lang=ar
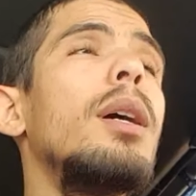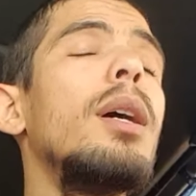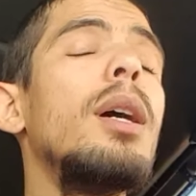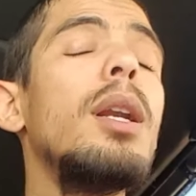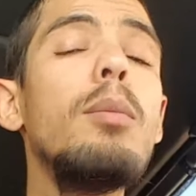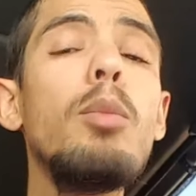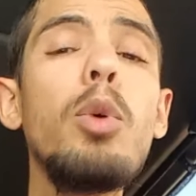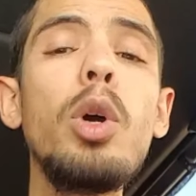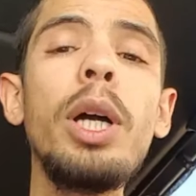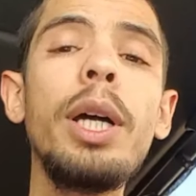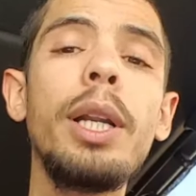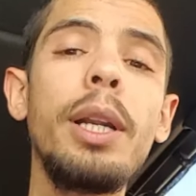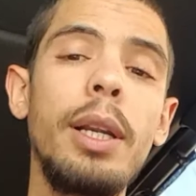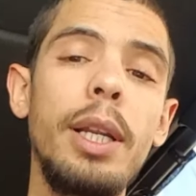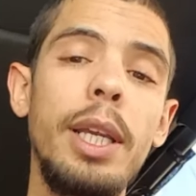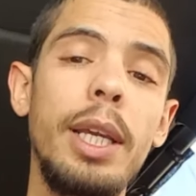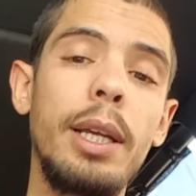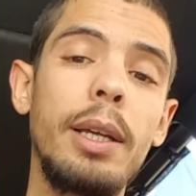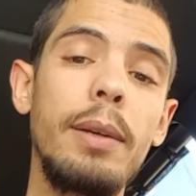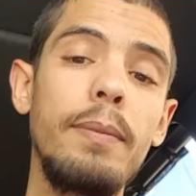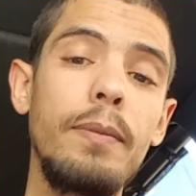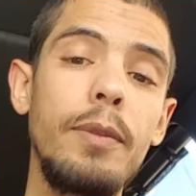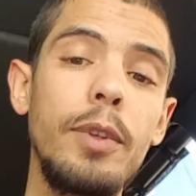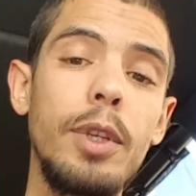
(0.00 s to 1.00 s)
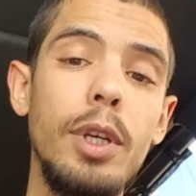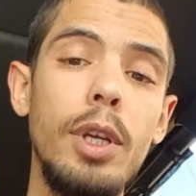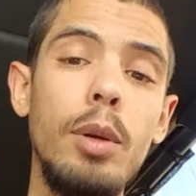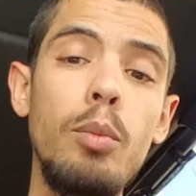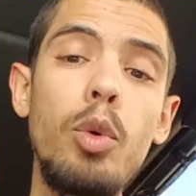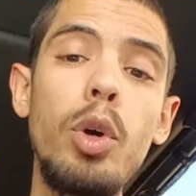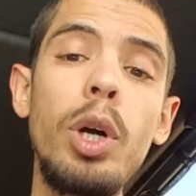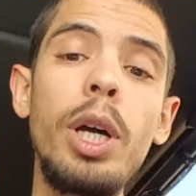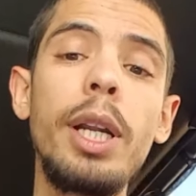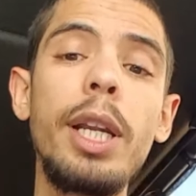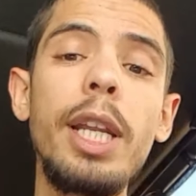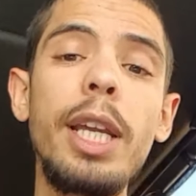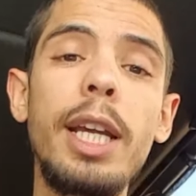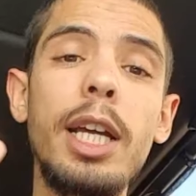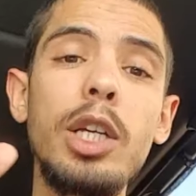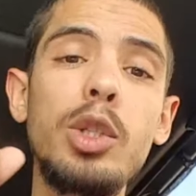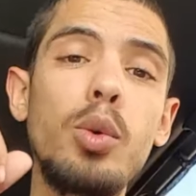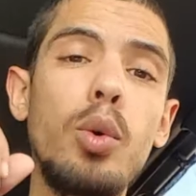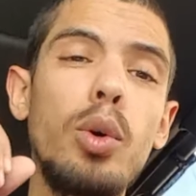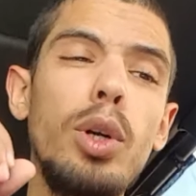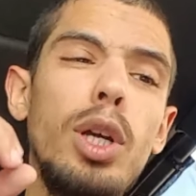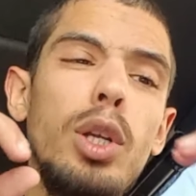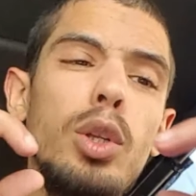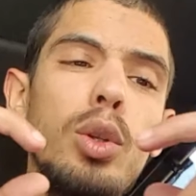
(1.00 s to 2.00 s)
المحرك المحرك
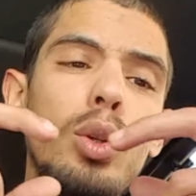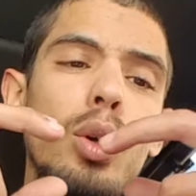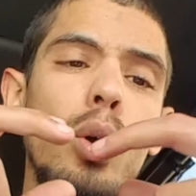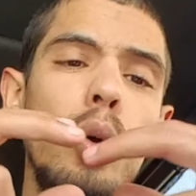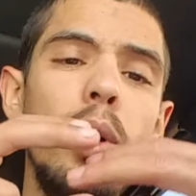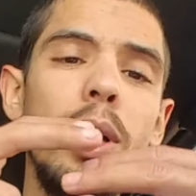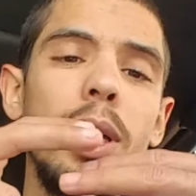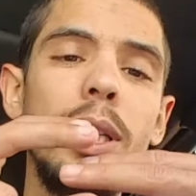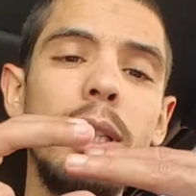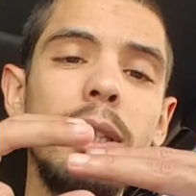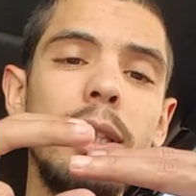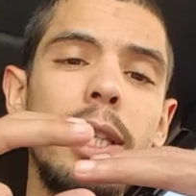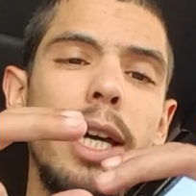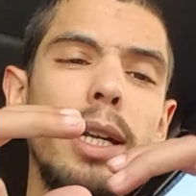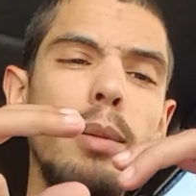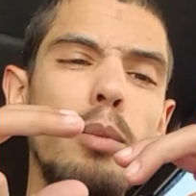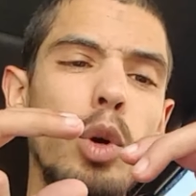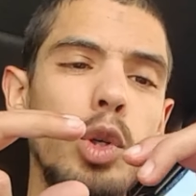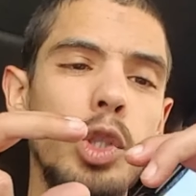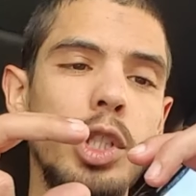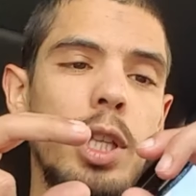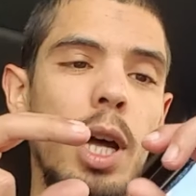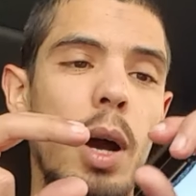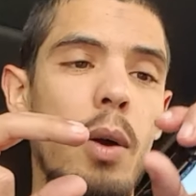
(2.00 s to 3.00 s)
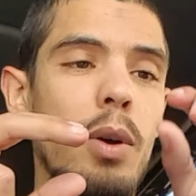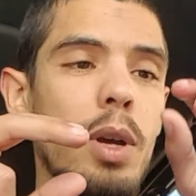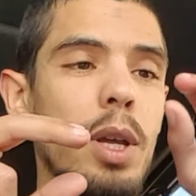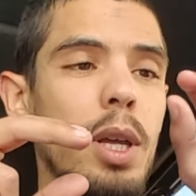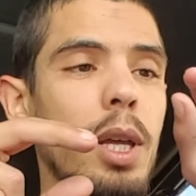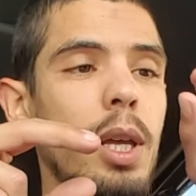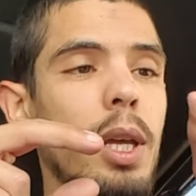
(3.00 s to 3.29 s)
كتكون عنده تيرموستا